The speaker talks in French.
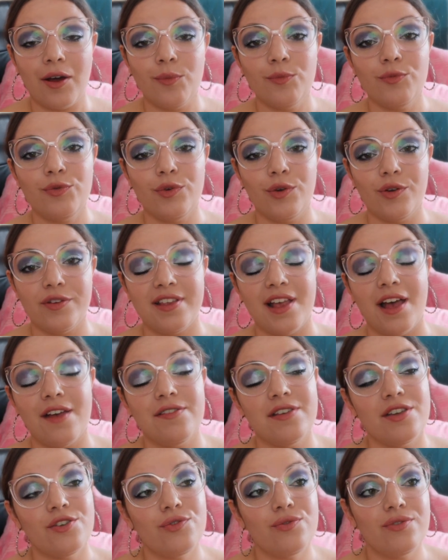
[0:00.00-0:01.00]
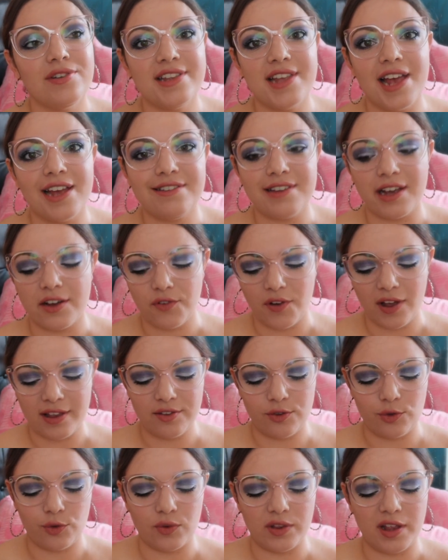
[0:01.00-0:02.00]
comme vous le savez, je vous le dis à chaque fois,
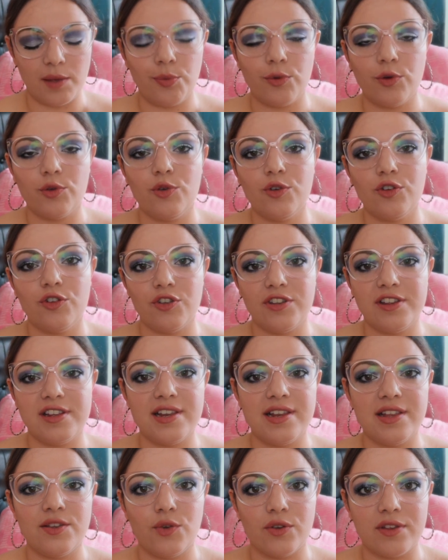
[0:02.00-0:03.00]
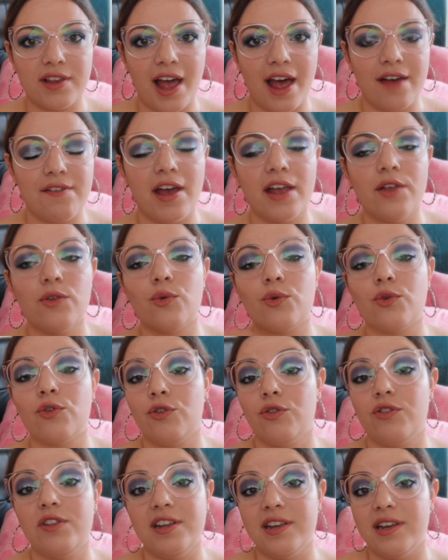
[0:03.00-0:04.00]
ce sont des produits que j'utilise au travail, donc
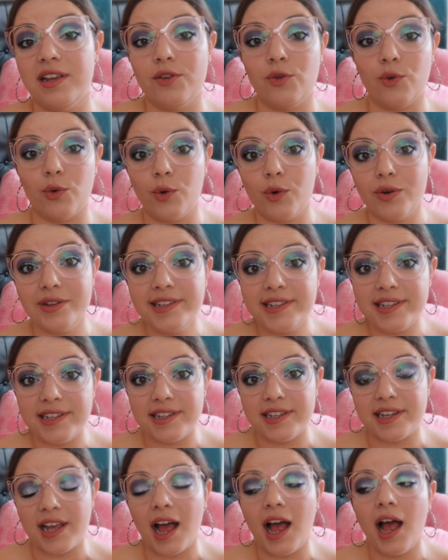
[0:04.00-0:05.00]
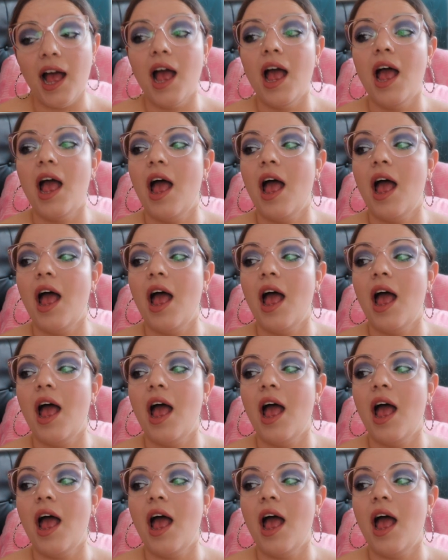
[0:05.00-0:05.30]
j'utilise au quotidien.